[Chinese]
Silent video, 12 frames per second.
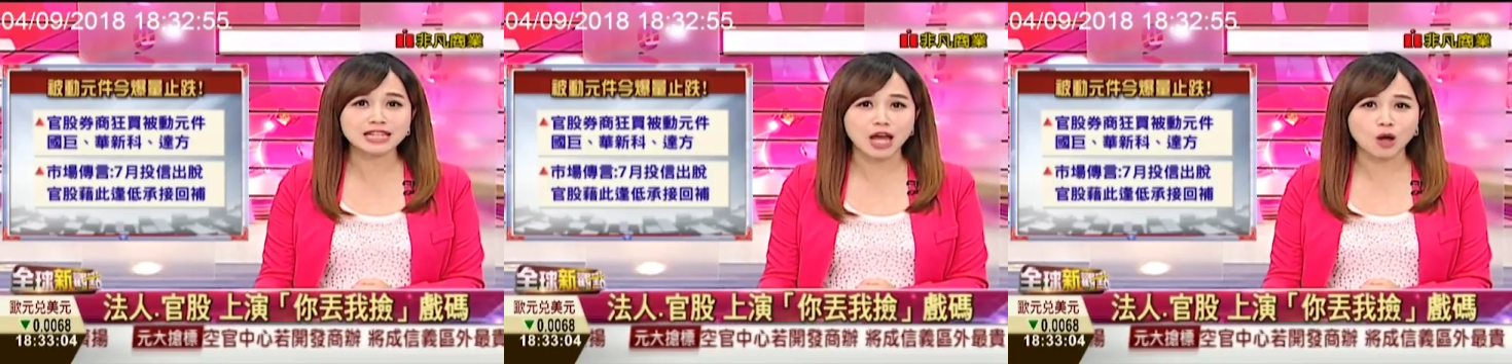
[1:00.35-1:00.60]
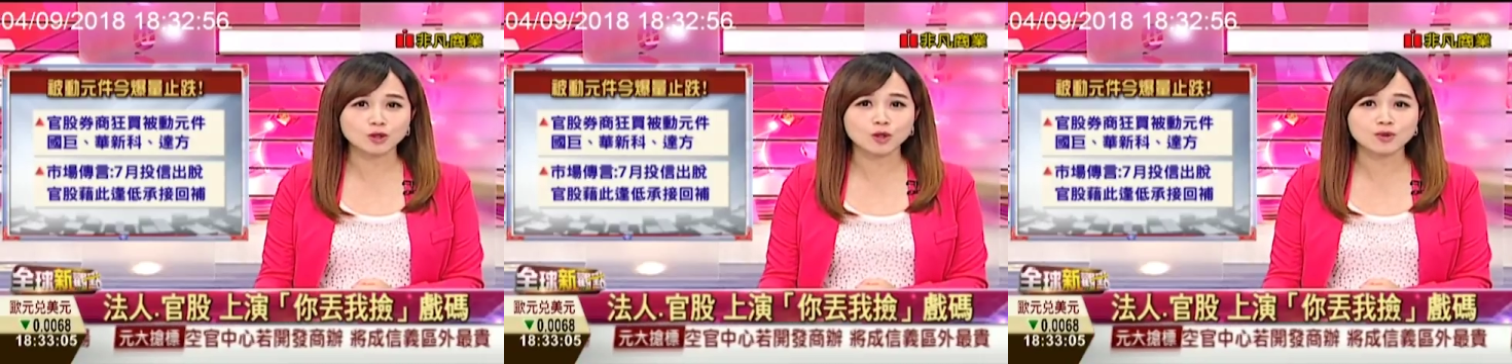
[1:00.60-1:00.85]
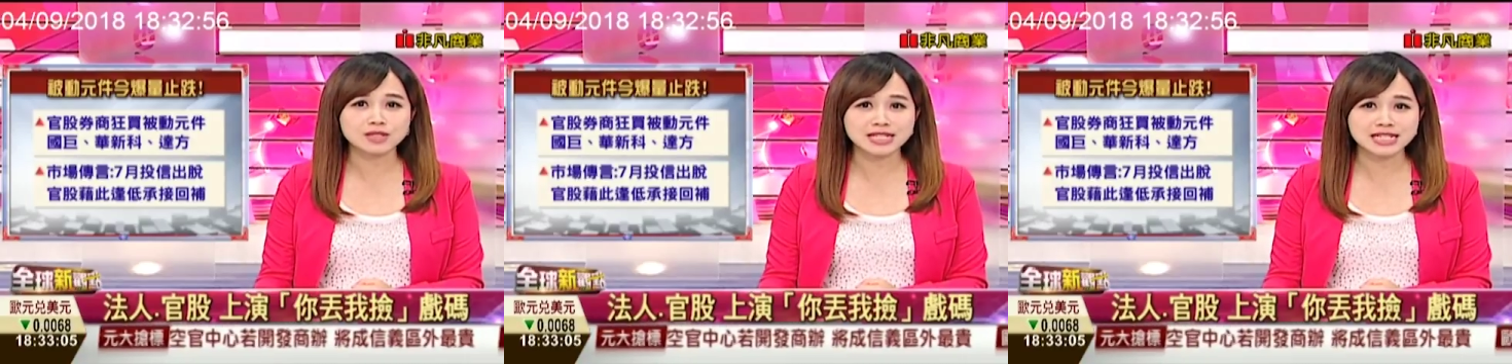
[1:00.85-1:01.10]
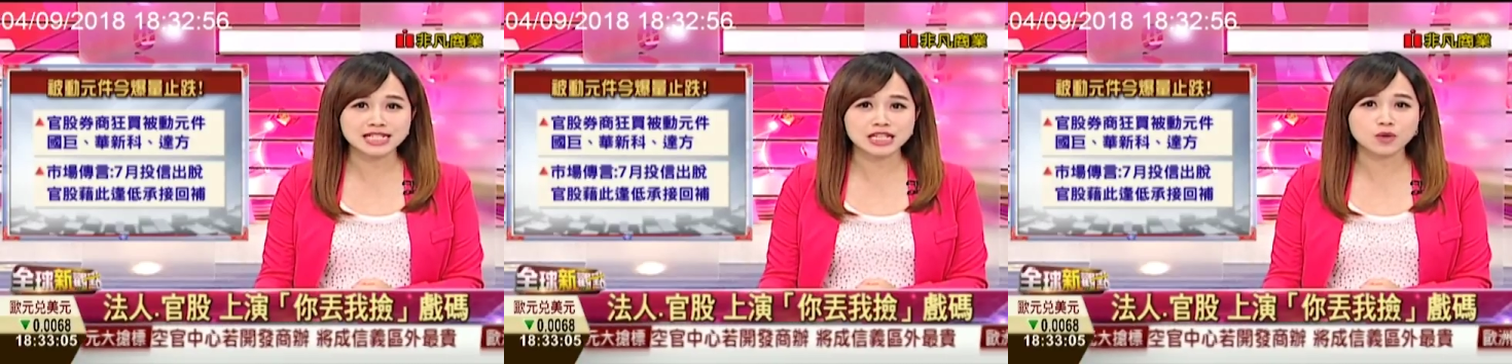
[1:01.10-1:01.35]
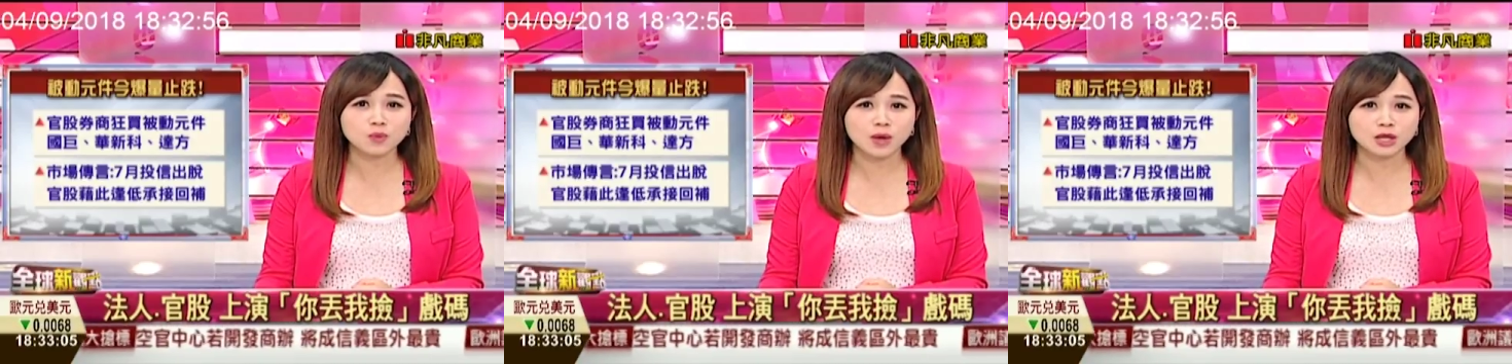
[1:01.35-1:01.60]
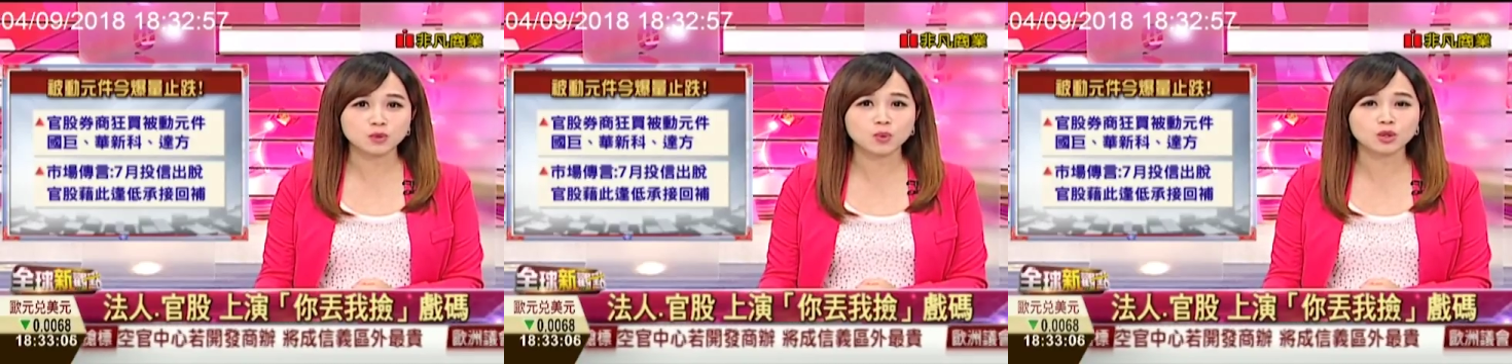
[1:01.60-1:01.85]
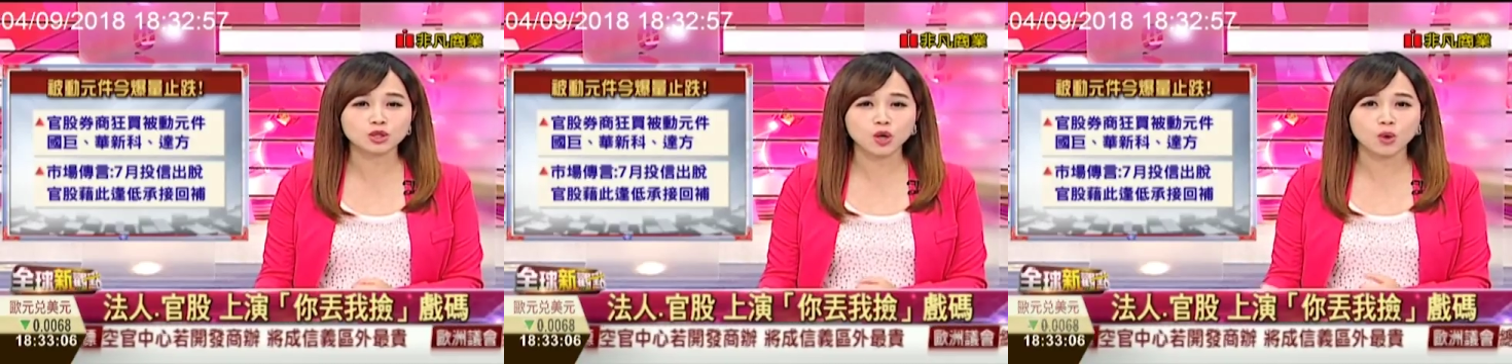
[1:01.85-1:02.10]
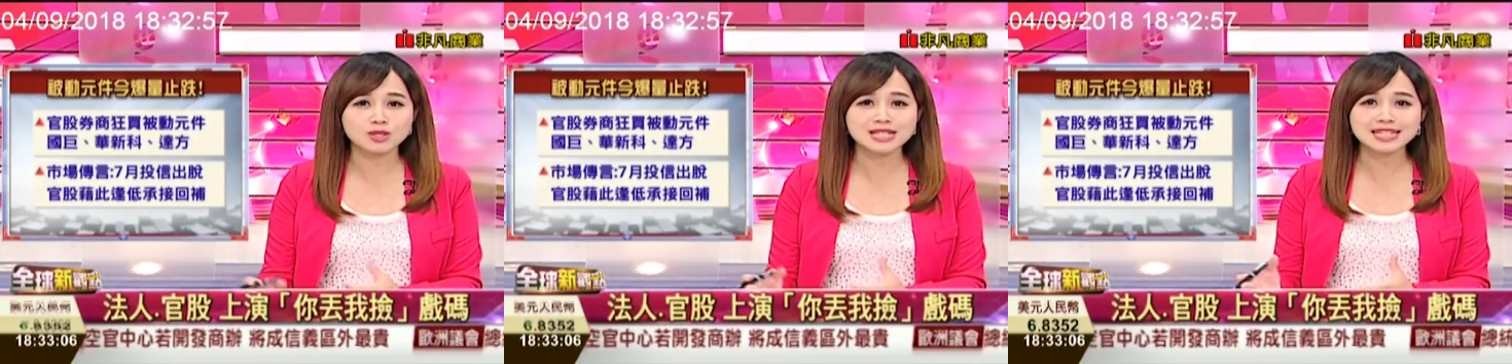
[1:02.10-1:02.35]
劳动基金委托
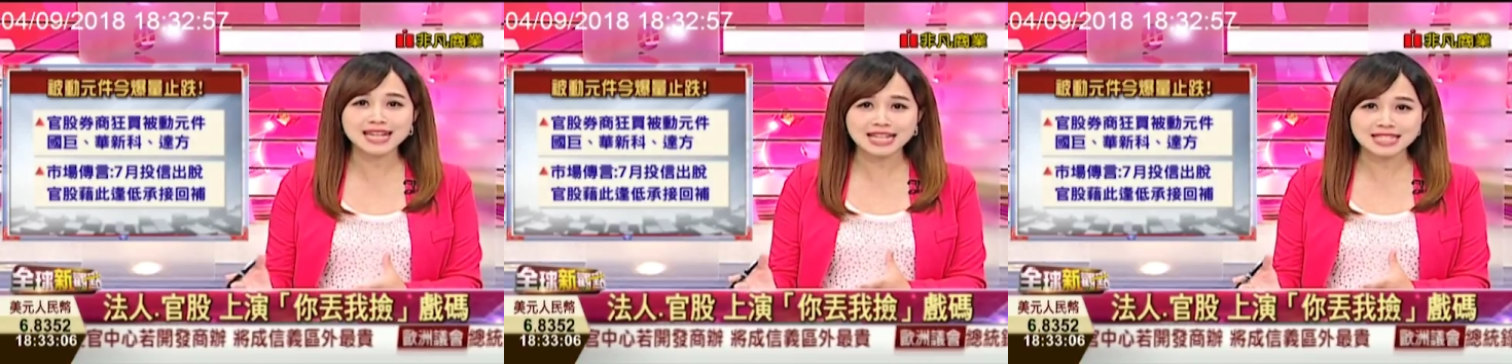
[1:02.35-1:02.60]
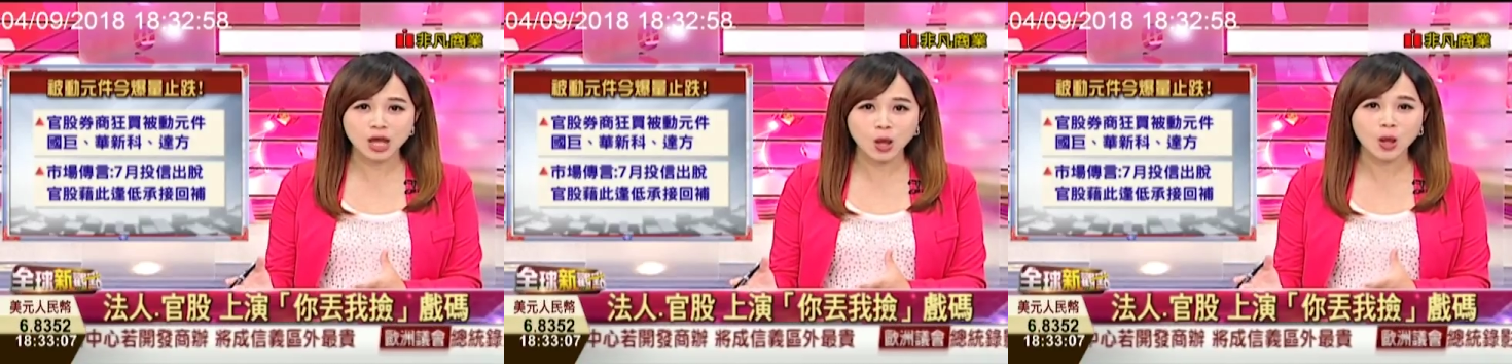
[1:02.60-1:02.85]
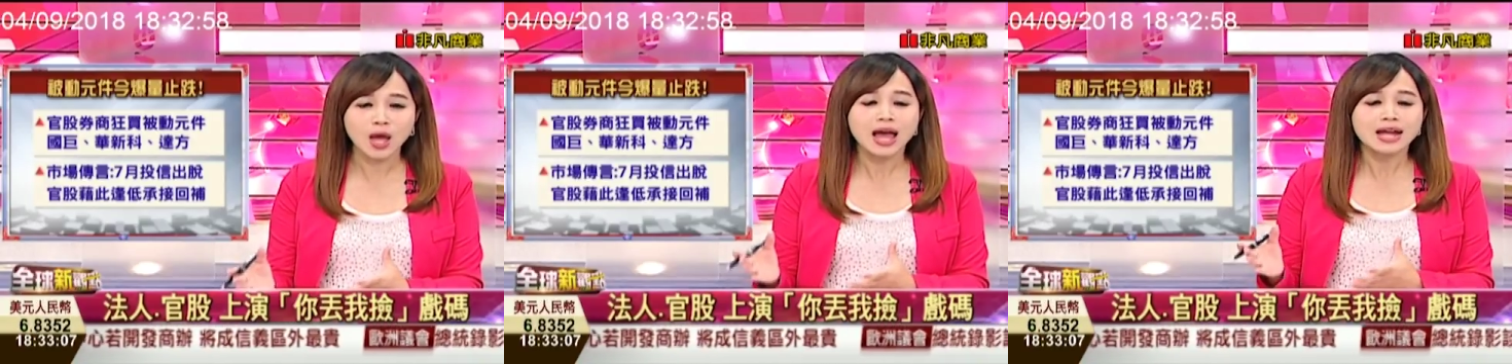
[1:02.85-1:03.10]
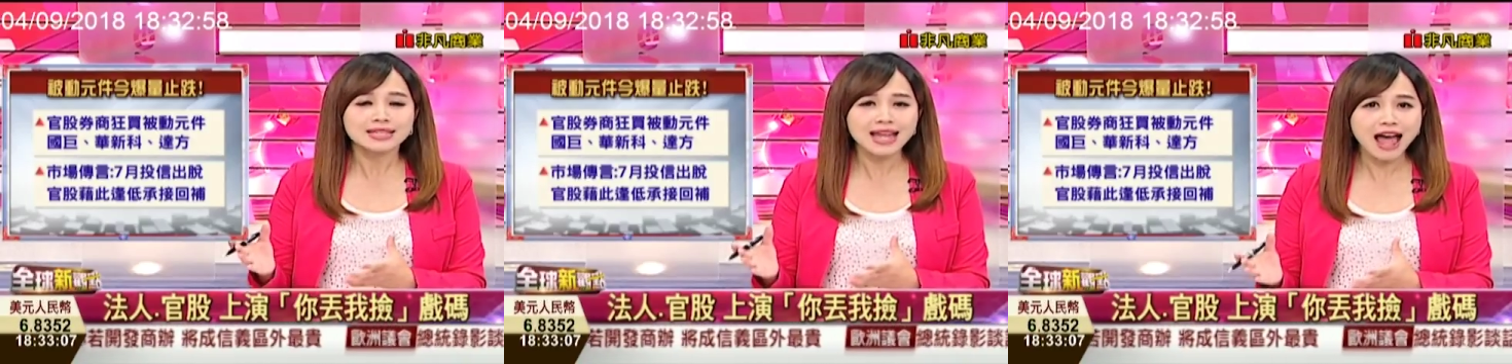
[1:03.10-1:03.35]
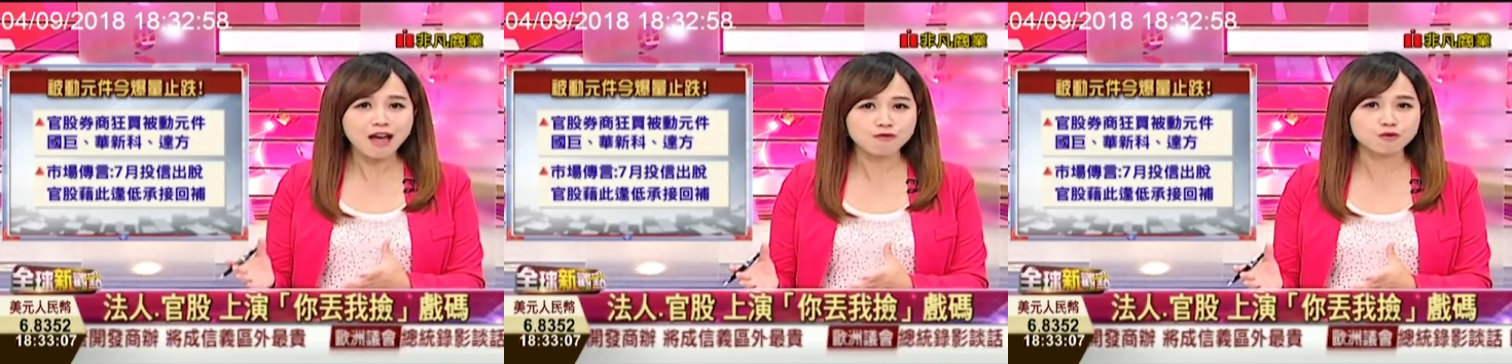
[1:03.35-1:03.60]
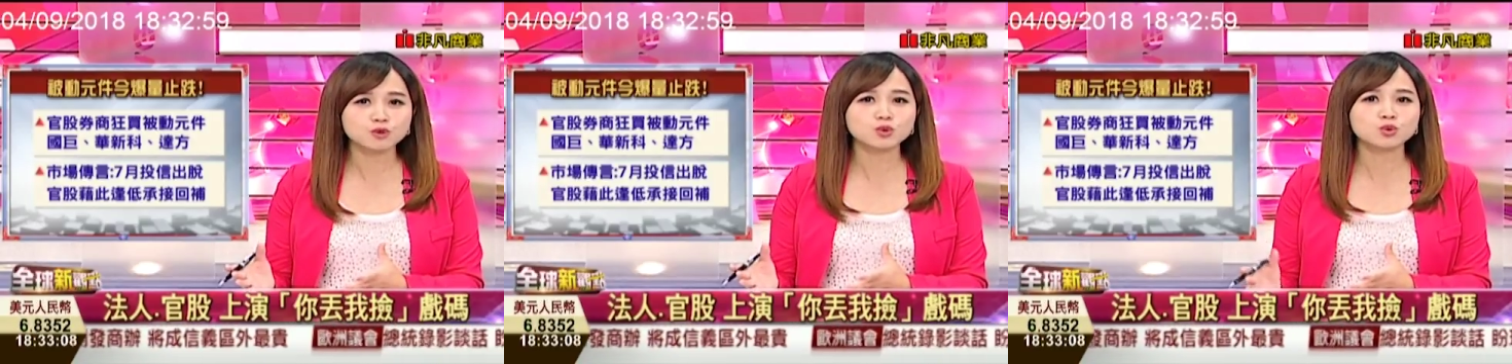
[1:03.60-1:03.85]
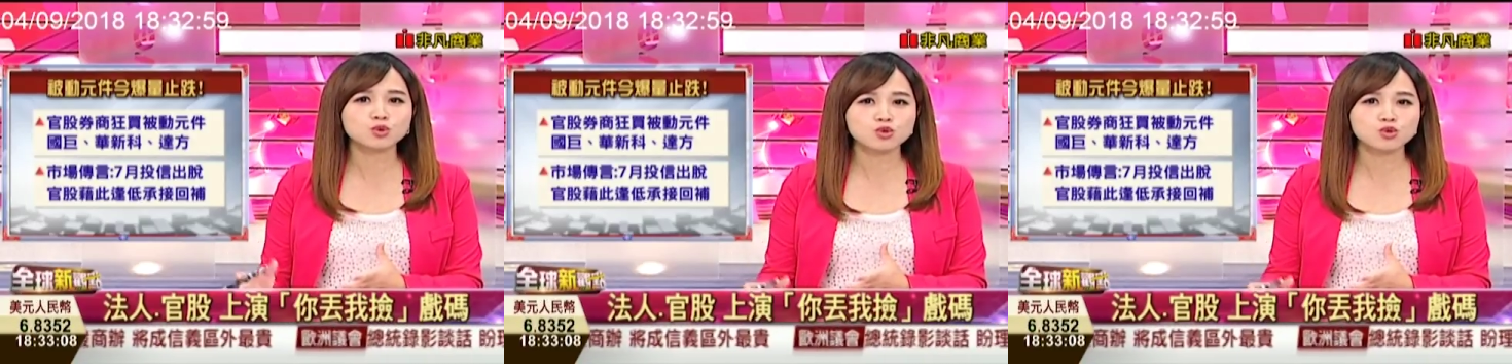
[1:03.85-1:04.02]
投信代操大幅度